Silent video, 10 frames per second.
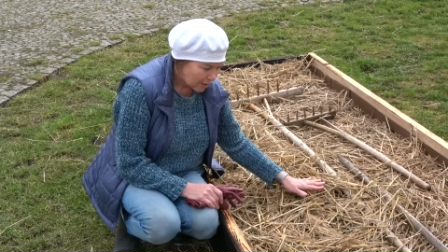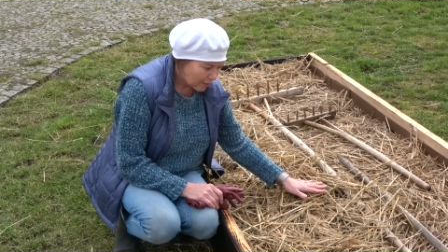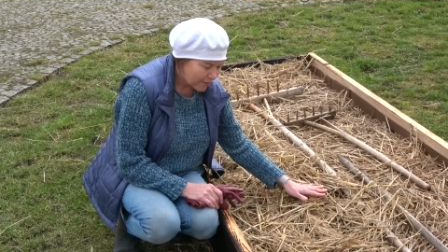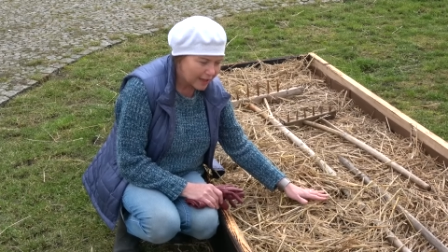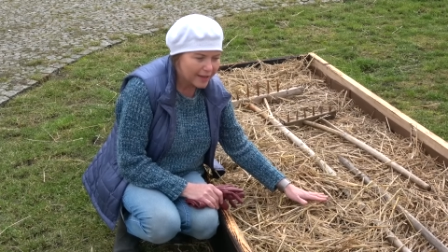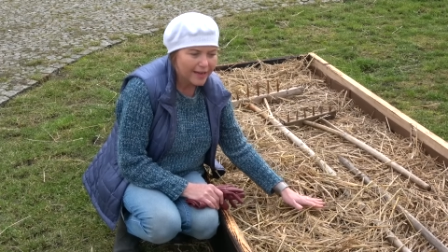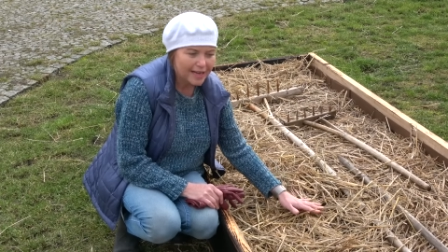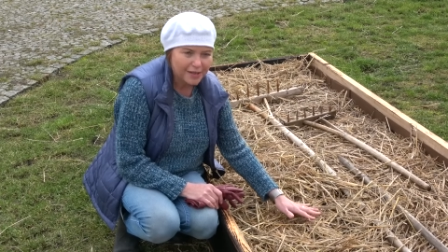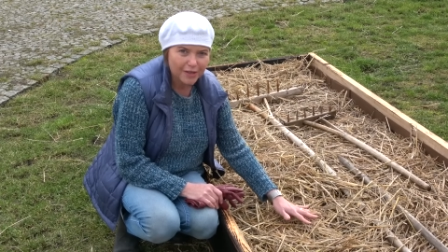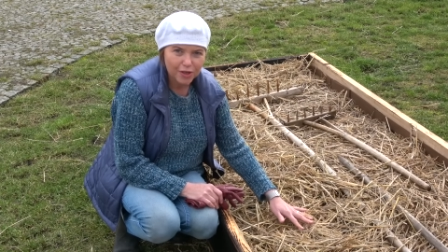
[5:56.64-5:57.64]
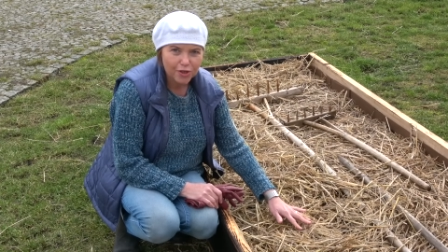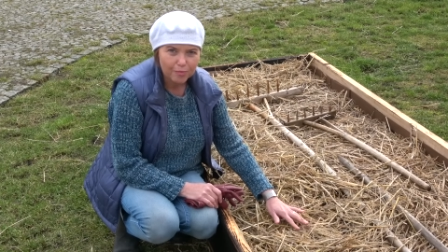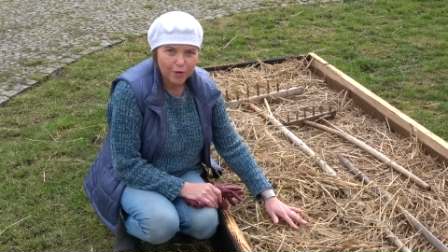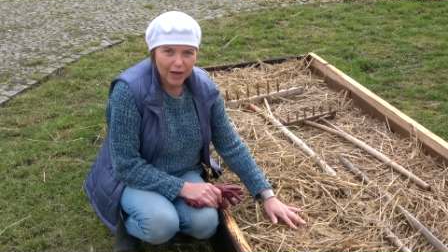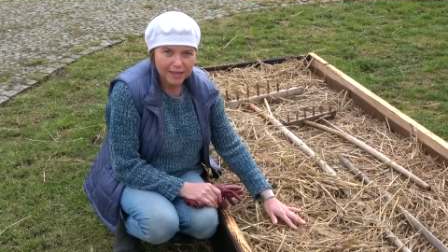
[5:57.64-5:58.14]
to wiele razy też to
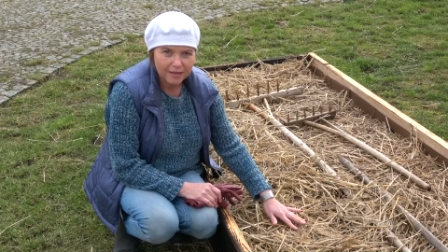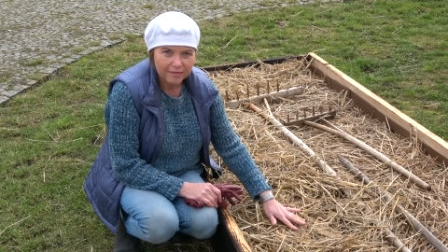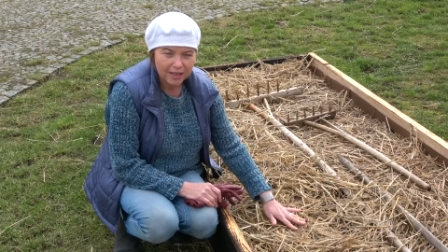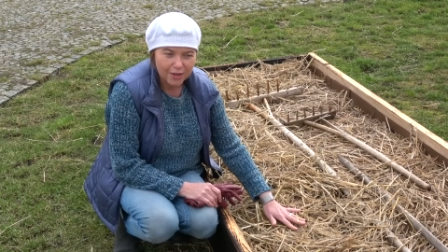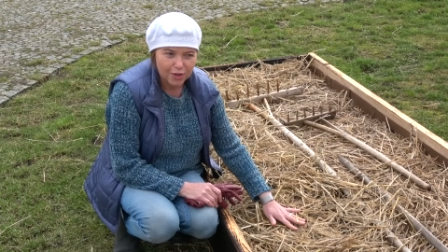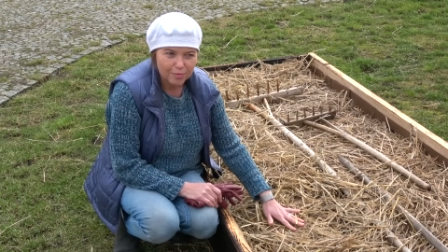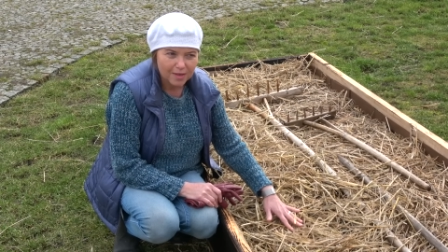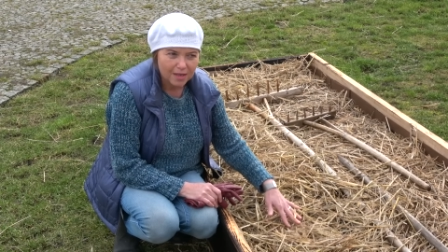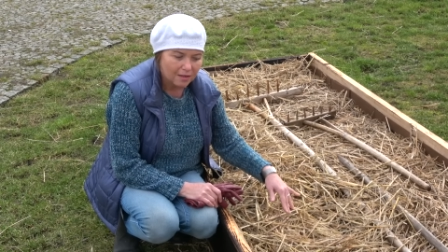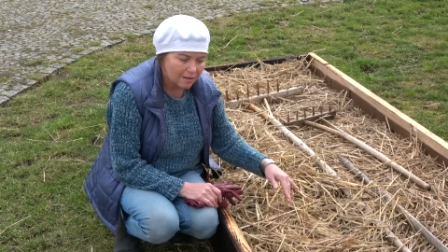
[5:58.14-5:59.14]
pokazywaliśmy,